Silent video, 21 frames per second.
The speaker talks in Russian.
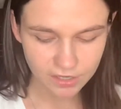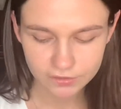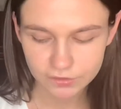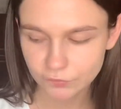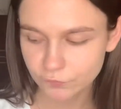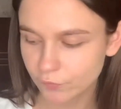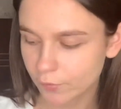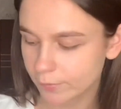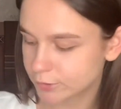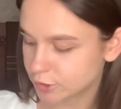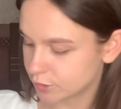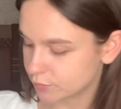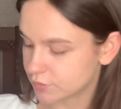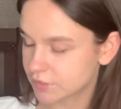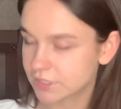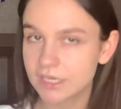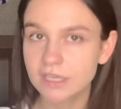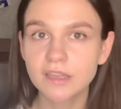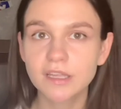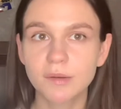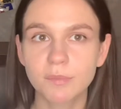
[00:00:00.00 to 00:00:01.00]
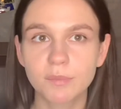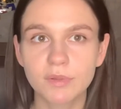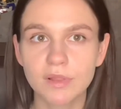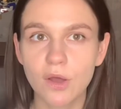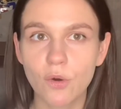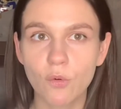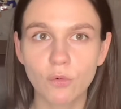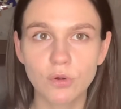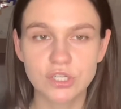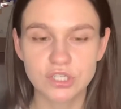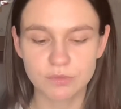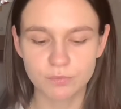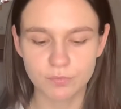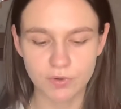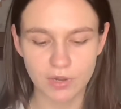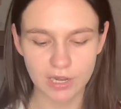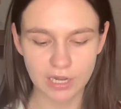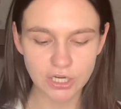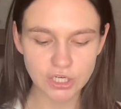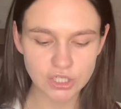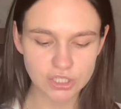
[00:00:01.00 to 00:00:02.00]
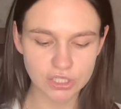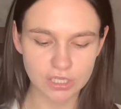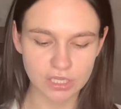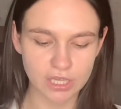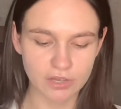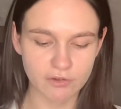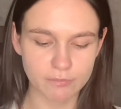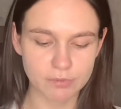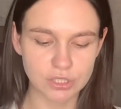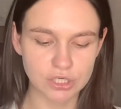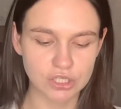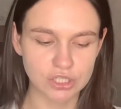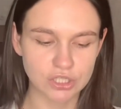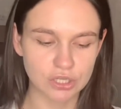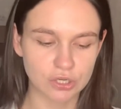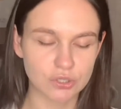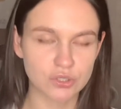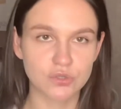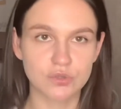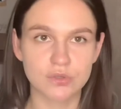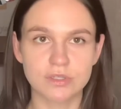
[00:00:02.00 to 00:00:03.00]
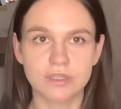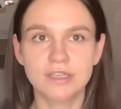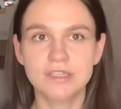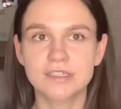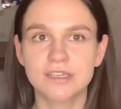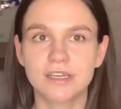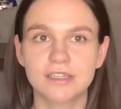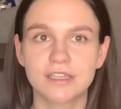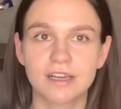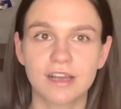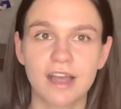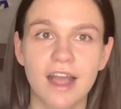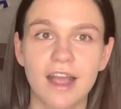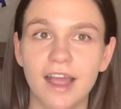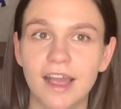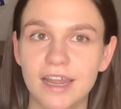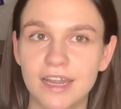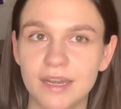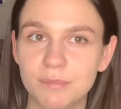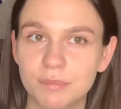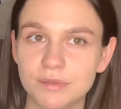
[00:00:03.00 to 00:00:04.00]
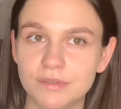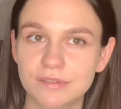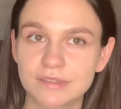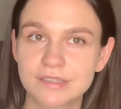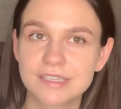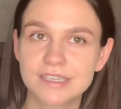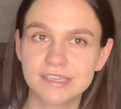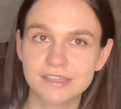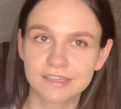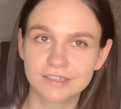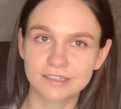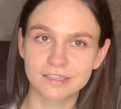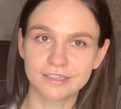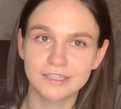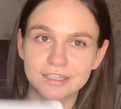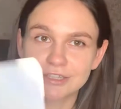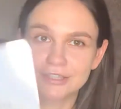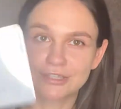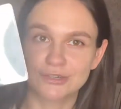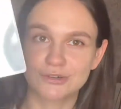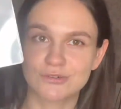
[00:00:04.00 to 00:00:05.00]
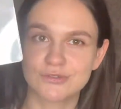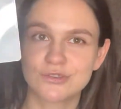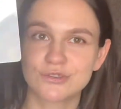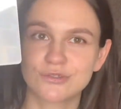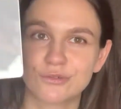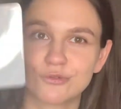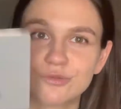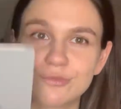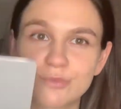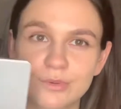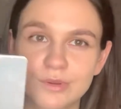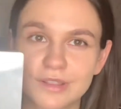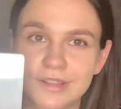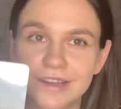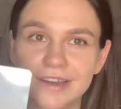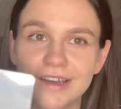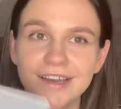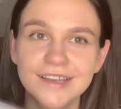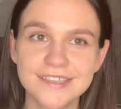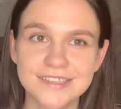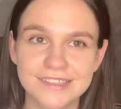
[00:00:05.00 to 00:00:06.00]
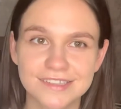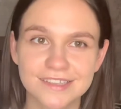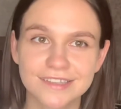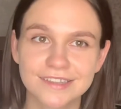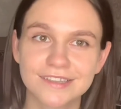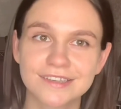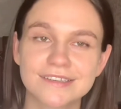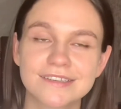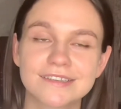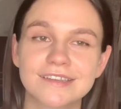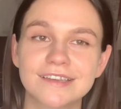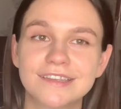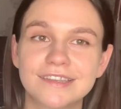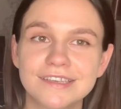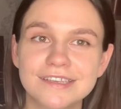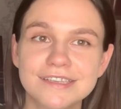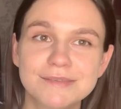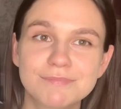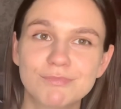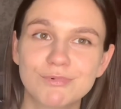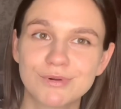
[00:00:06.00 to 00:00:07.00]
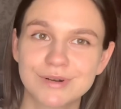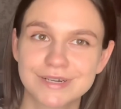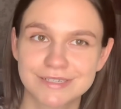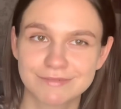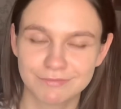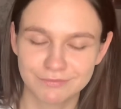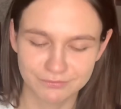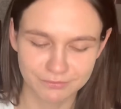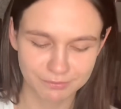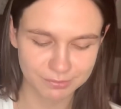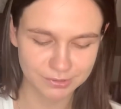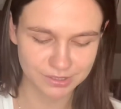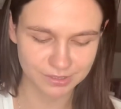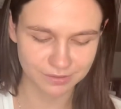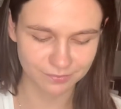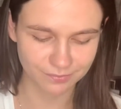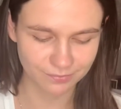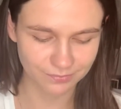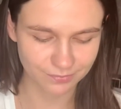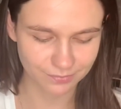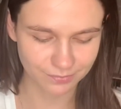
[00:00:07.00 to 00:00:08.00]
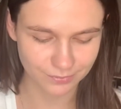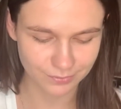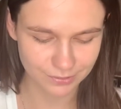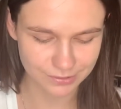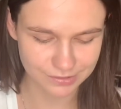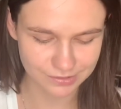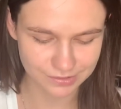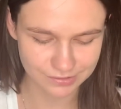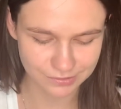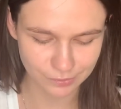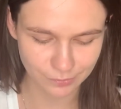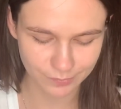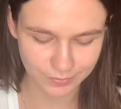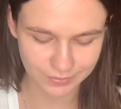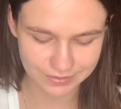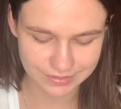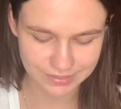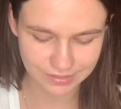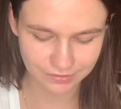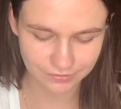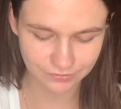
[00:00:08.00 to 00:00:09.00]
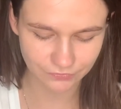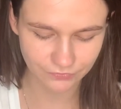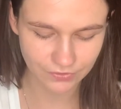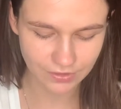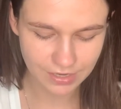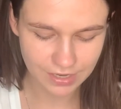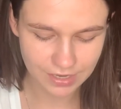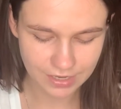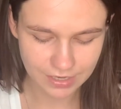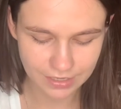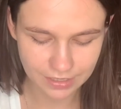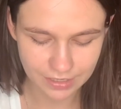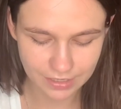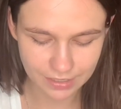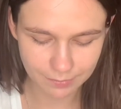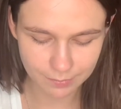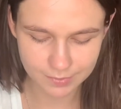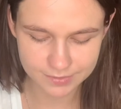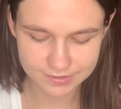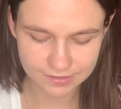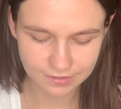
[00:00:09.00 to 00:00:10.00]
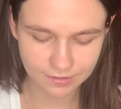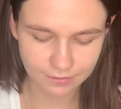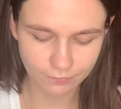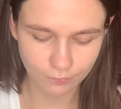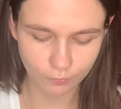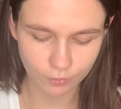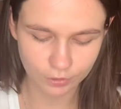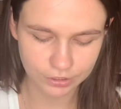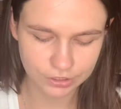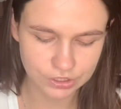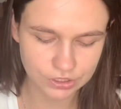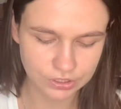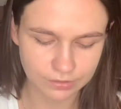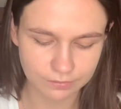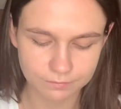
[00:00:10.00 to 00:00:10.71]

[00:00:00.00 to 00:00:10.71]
Ну, в общем, скидка была очень приличная. Я вообще считаю, что, знаете, когда какая-либо скидка на Наташу Динону предлагается, надо это использовать вообще просто сто процентов и безоговорочно.